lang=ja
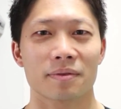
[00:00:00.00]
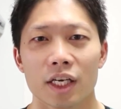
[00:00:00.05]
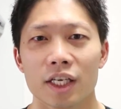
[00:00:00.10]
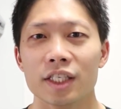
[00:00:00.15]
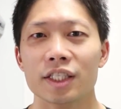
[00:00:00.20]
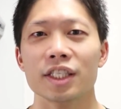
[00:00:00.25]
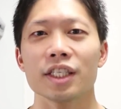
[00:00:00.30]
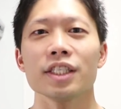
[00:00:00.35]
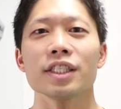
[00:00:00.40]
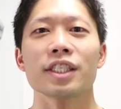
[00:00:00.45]

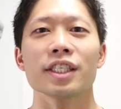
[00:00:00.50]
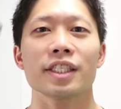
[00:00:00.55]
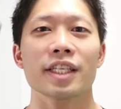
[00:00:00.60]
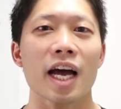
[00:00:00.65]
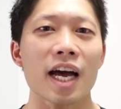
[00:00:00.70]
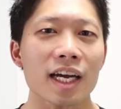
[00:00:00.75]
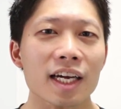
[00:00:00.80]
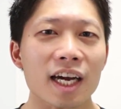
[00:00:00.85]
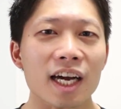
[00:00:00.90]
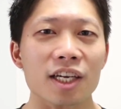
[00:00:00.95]
1日
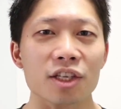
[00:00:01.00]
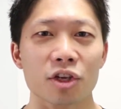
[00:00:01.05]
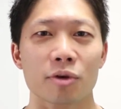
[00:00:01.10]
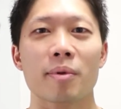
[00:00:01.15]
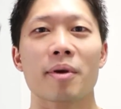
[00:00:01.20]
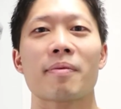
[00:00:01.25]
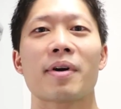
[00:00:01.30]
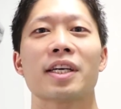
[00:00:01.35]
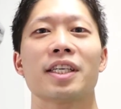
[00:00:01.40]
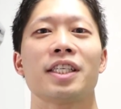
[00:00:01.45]
何回飲
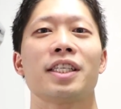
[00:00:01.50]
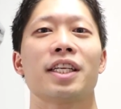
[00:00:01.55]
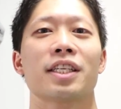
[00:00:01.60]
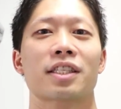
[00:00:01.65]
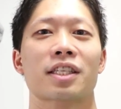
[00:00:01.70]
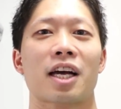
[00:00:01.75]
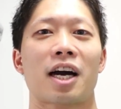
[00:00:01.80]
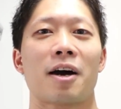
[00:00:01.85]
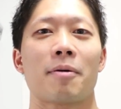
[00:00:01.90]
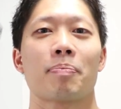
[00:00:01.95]
めばいいで
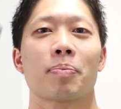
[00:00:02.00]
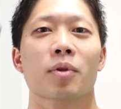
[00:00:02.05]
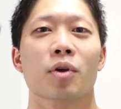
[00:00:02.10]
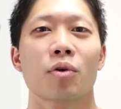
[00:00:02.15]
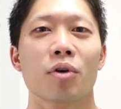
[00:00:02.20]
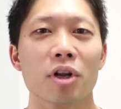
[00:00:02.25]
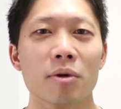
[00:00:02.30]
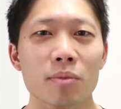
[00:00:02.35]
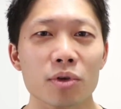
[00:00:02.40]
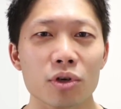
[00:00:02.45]
すか
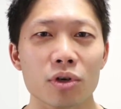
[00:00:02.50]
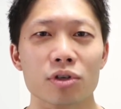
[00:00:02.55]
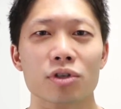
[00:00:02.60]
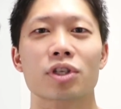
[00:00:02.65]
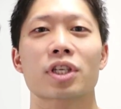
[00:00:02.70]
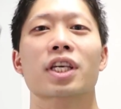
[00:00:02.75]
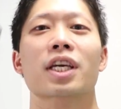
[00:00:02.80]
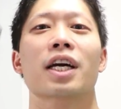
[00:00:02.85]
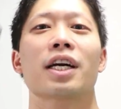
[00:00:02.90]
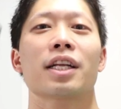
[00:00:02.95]
これもよく
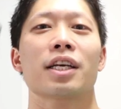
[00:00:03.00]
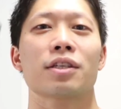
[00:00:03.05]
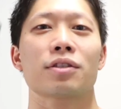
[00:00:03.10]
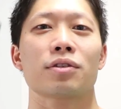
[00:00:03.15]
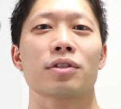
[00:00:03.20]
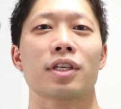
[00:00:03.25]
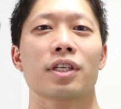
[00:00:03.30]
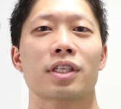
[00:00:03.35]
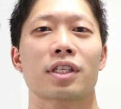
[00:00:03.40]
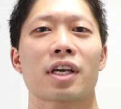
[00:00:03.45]
聞かれ
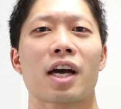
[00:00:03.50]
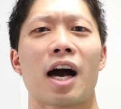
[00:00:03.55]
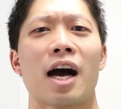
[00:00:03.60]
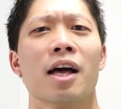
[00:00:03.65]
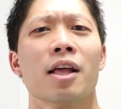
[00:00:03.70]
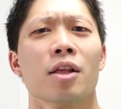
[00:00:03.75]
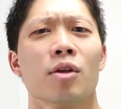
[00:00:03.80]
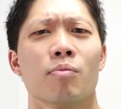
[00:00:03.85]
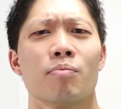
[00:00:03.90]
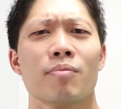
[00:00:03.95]
るんですが